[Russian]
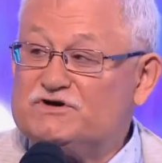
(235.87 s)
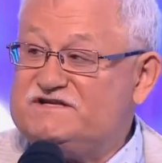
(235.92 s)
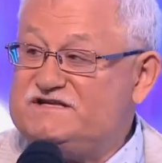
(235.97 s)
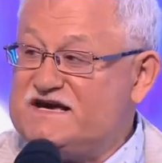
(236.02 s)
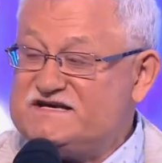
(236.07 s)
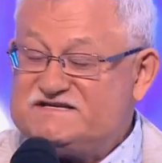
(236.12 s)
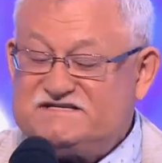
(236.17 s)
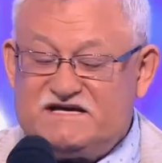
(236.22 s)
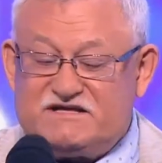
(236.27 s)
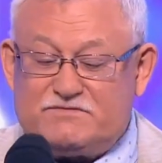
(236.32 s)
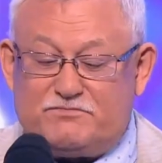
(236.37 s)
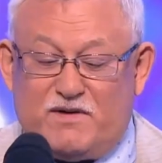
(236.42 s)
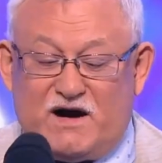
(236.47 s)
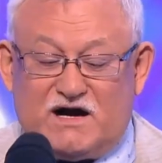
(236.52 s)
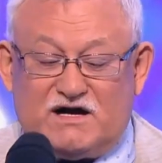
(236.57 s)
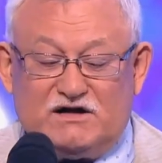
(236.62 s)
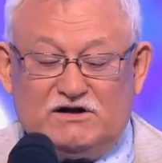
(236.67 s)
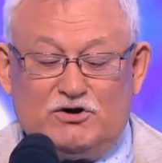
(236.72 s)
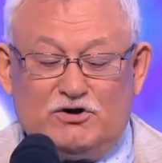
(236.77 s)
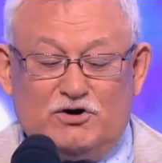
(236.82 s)
10
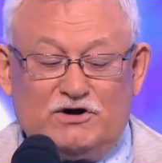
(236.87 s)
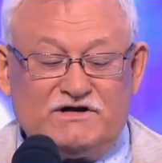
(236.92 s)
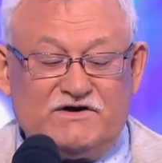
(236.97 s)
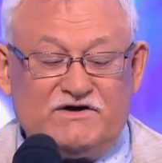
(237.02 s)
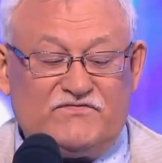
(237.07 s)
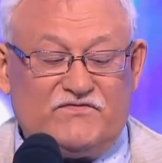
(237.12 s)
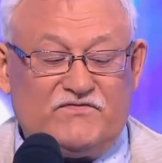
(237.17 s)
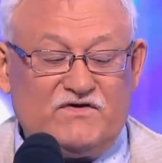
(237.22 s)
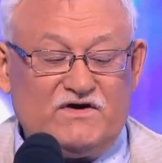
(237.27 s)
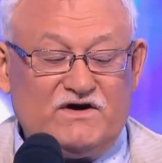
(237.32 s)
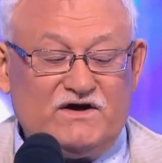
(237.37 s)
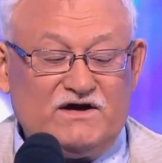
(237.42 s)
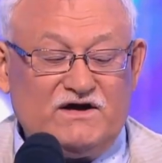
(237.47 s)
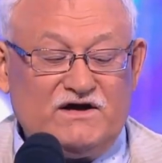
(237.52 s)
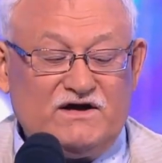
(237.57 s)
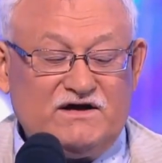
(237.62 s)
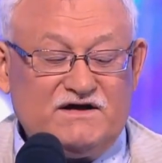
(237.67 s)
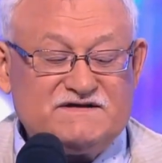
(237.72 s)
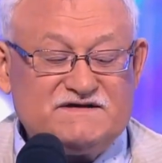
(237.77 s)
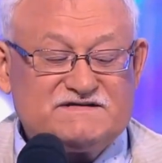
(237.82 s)
поклонов
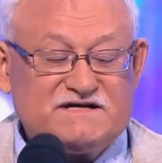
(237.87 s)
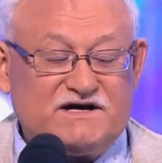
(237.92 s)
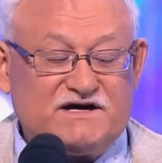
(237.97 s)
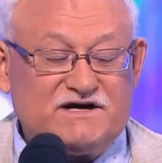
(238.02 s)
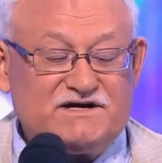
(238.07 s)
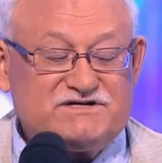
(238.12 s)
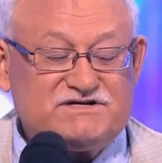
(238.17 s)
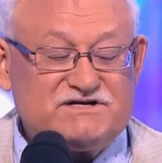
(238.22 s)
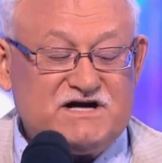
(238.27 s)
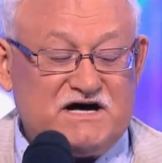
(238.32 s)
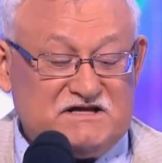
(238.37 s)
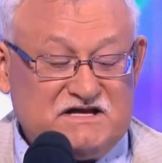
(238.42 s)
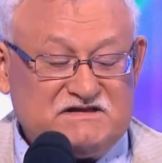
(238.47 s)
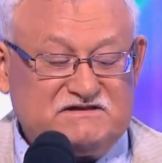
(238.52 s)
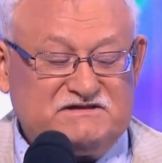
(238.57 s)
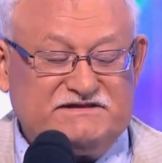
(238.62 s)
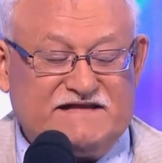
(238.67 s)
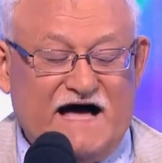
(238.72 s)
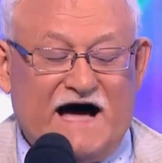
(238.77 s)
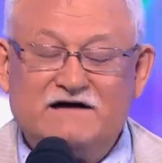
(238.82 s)
и закричала
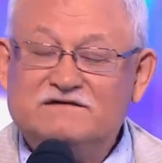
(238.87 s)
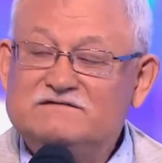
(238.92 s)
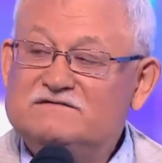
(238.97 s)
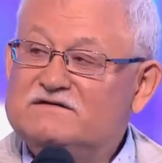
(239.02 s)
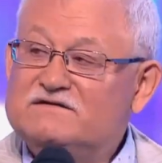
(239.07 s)
«Да!»